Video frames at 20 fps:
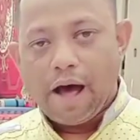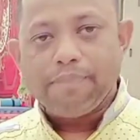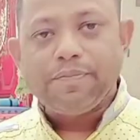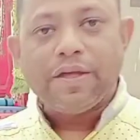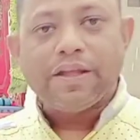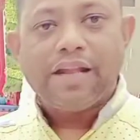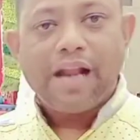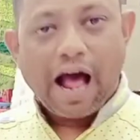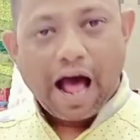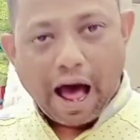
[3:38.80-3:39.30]

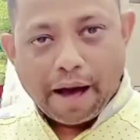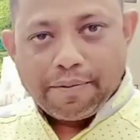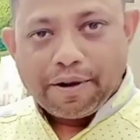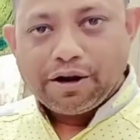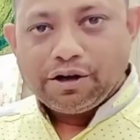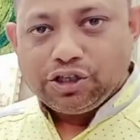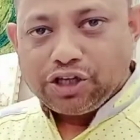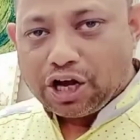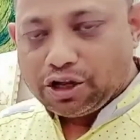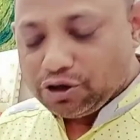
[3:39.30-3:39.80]
আপনাদের
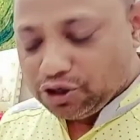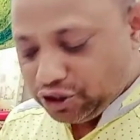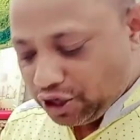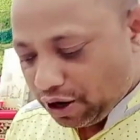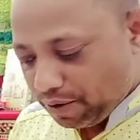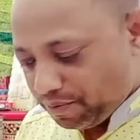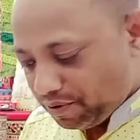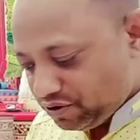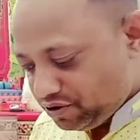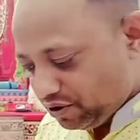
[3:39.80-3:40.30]
আবারও সাদর
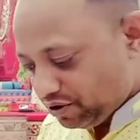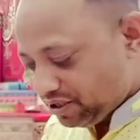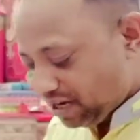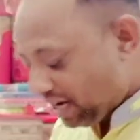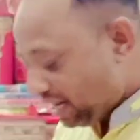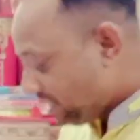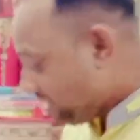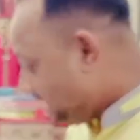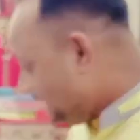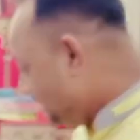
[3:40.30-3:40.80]
সম্ভাষণ
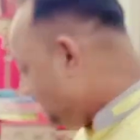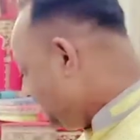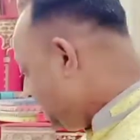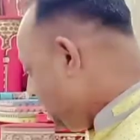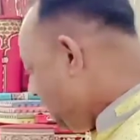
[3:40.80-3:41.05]
জানাচ্ছি